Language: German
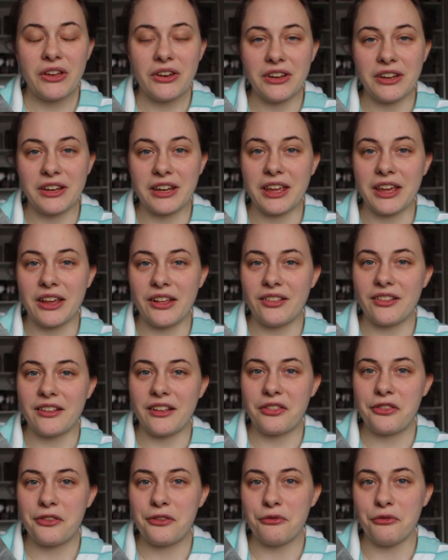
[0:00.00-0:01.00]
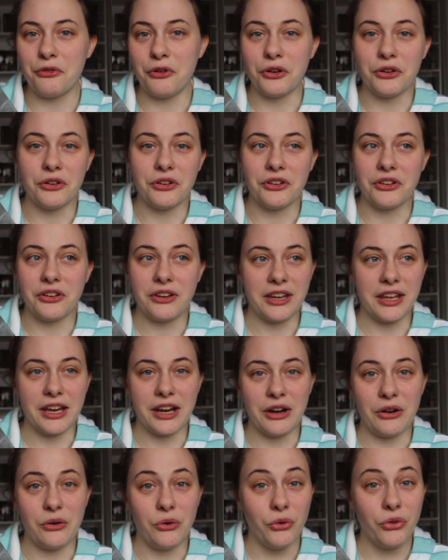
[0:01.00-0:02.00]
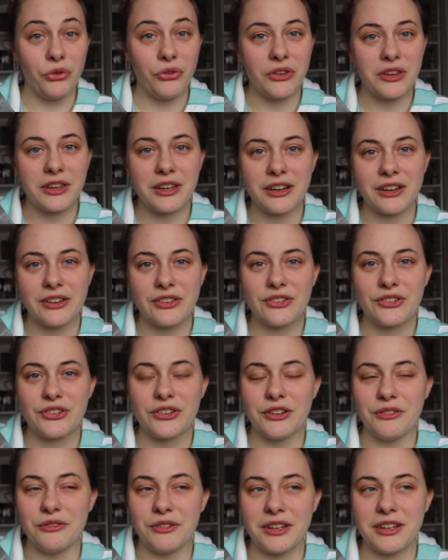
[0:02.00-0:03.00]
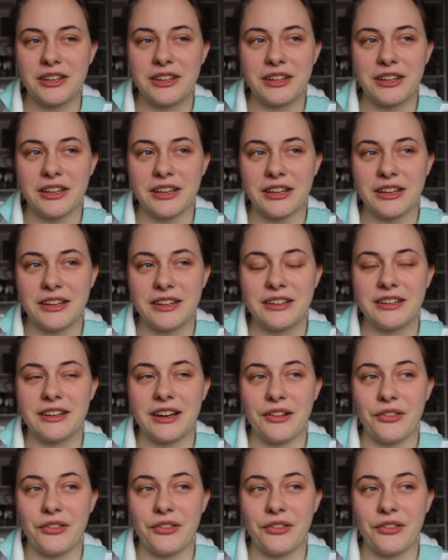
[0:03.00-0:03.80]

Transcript: den Gegensatz von, ja, unsicheres Schneewittchen.